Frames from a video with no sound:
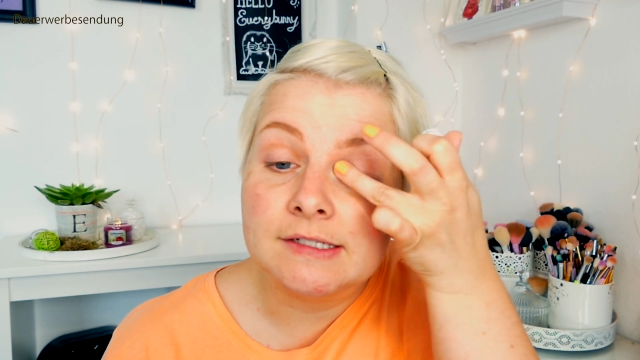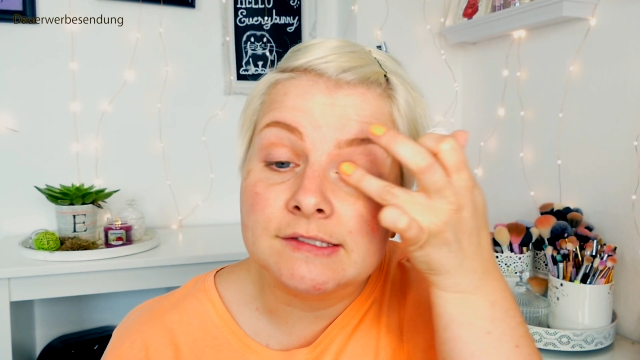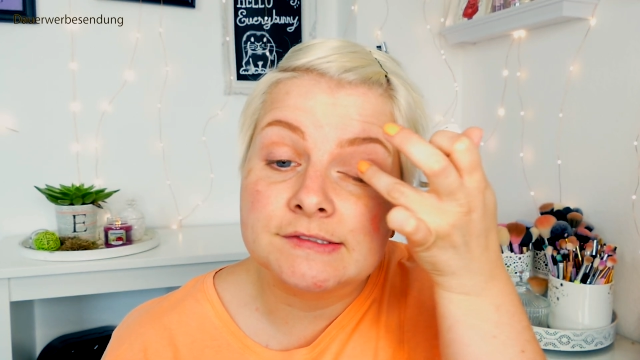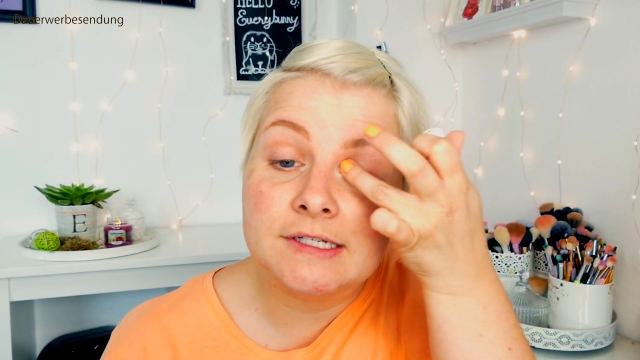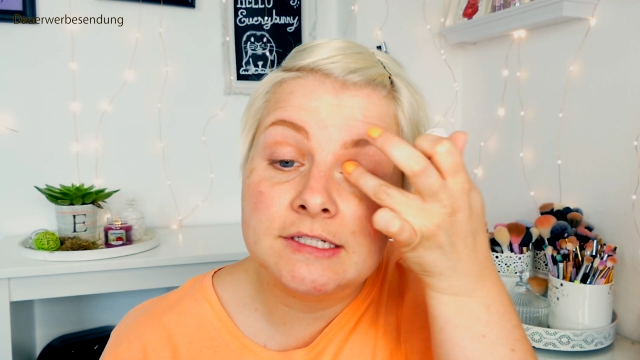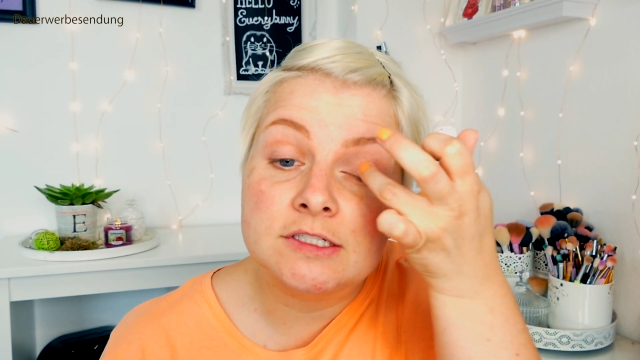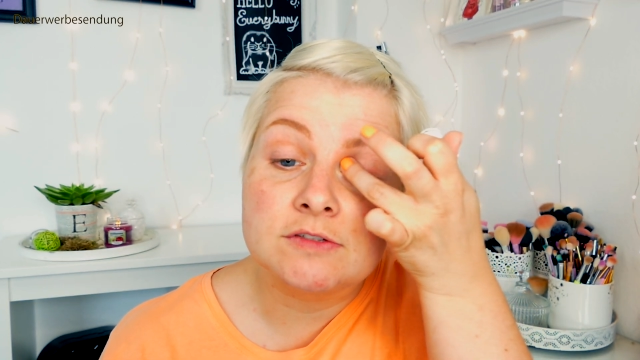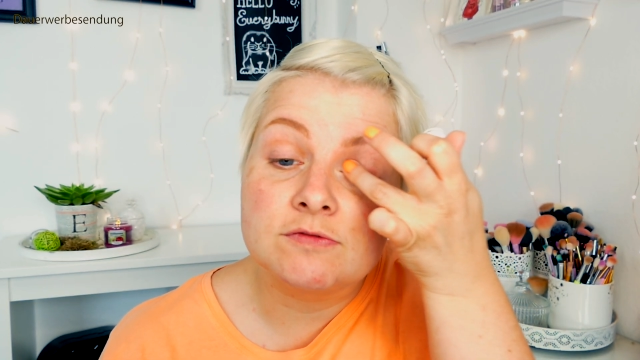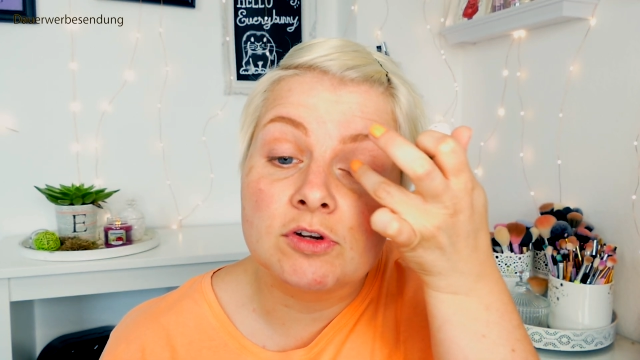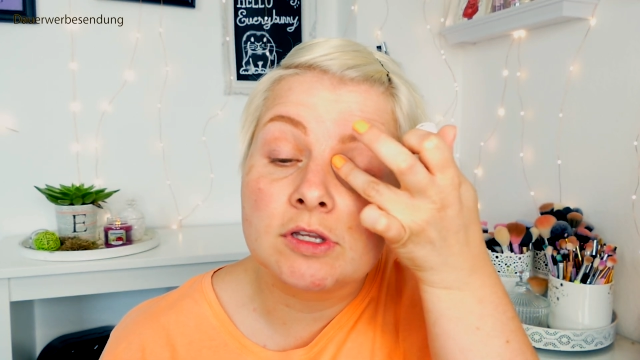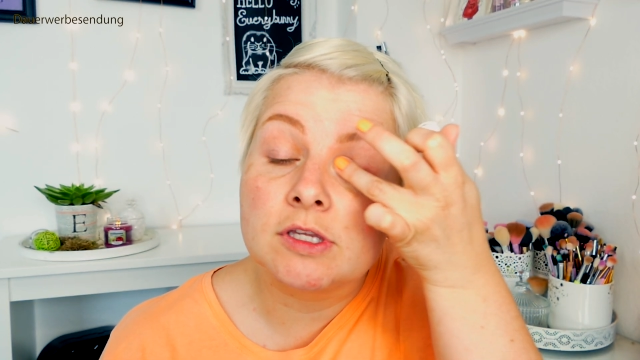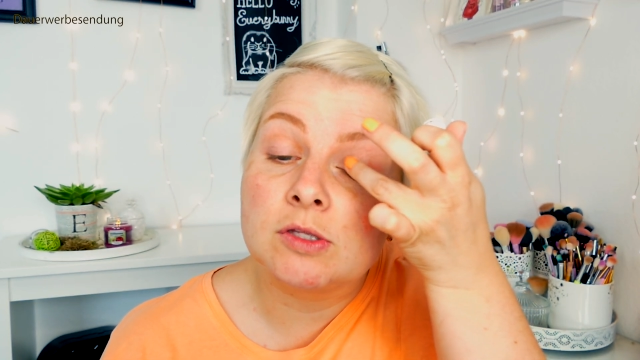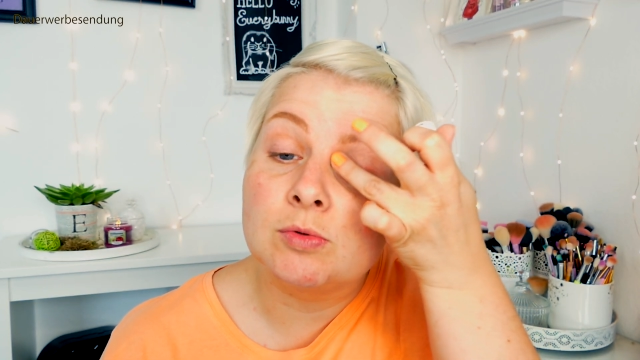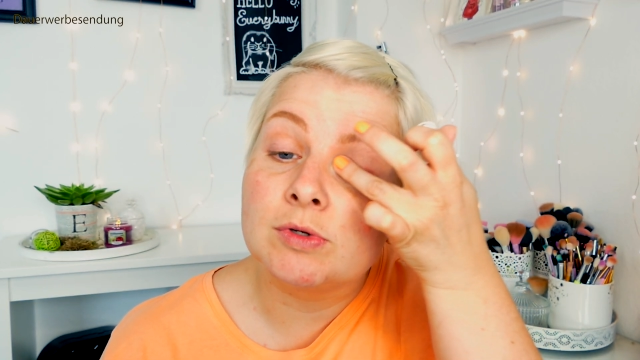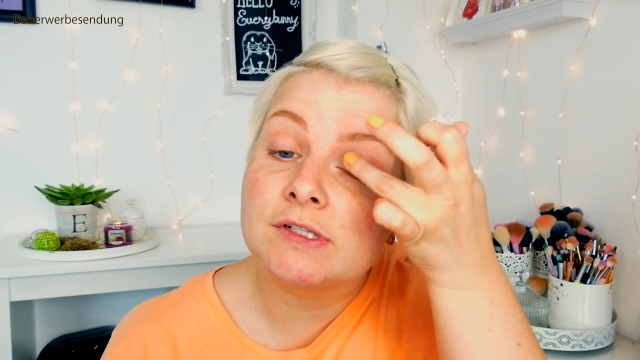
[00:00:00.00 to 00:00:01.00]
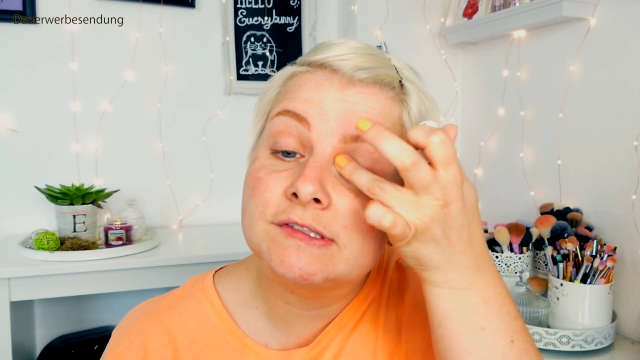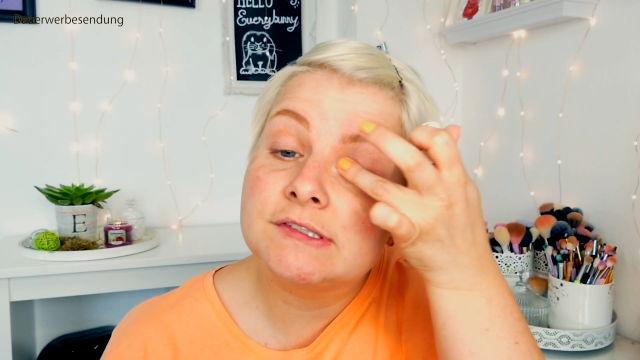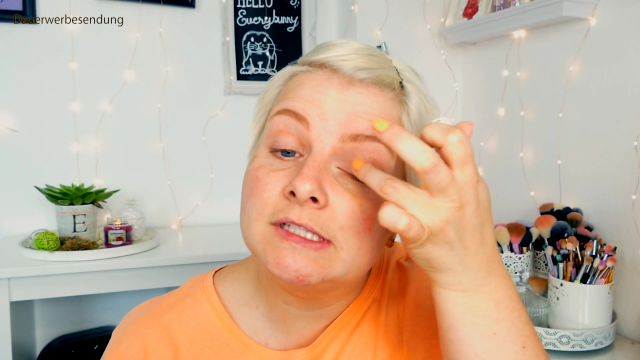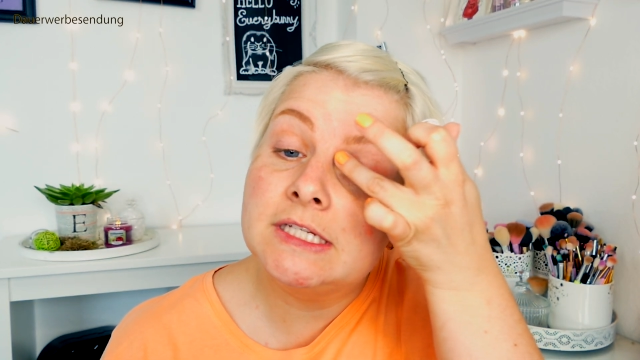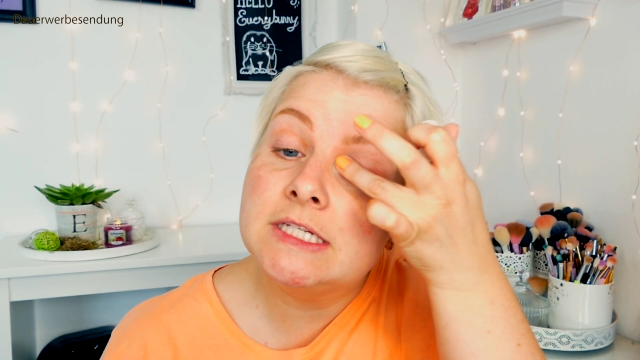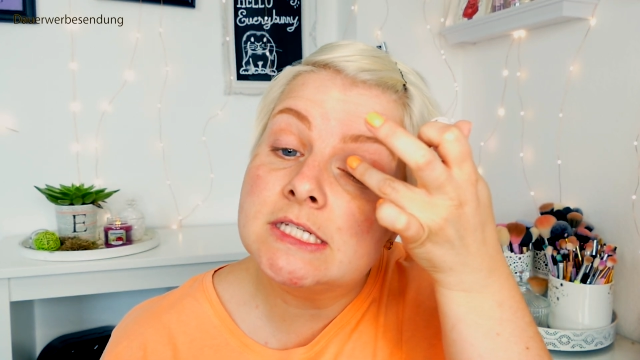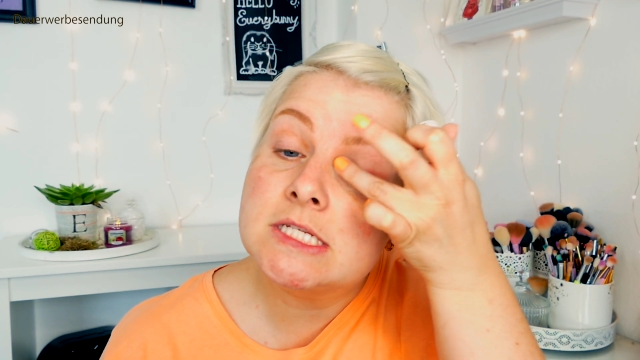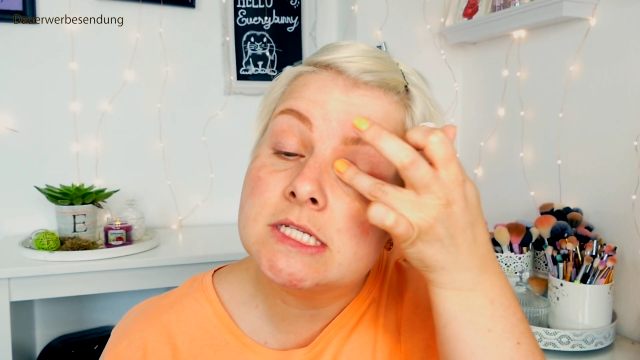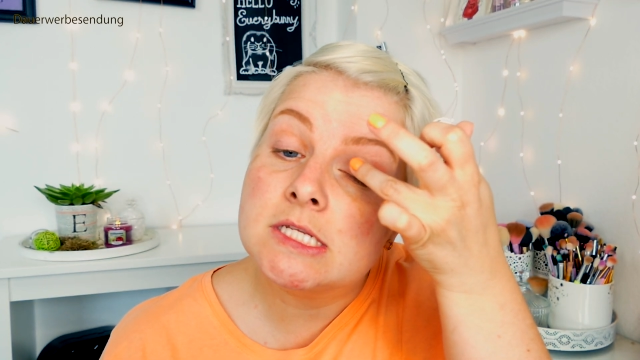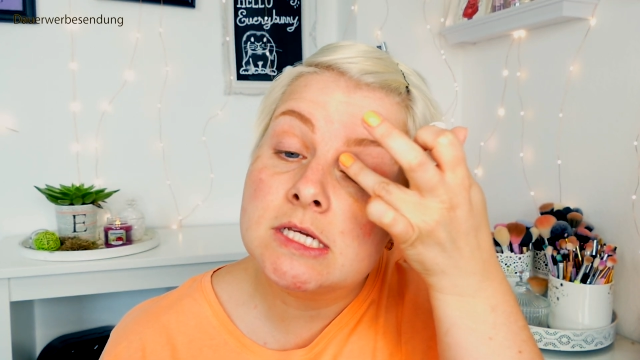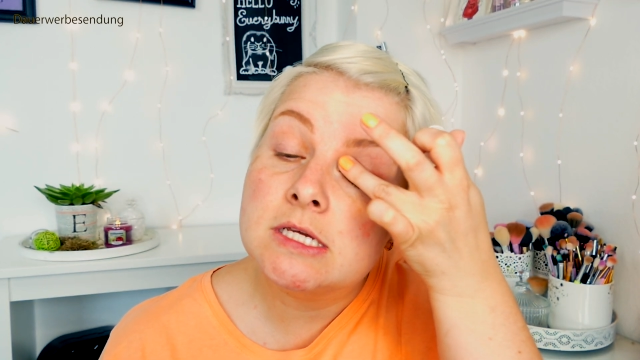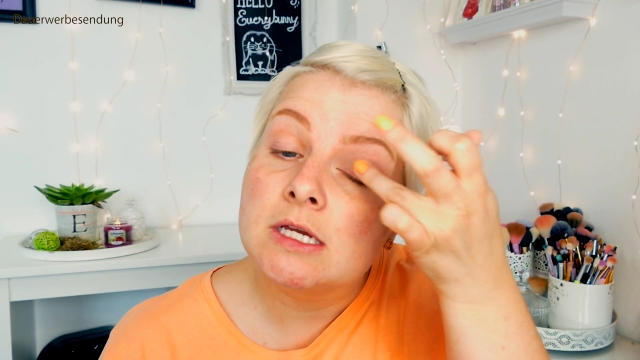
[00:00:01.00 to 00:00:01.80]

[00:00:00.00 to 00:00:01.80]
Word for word: es settet wirklich nur das Lid.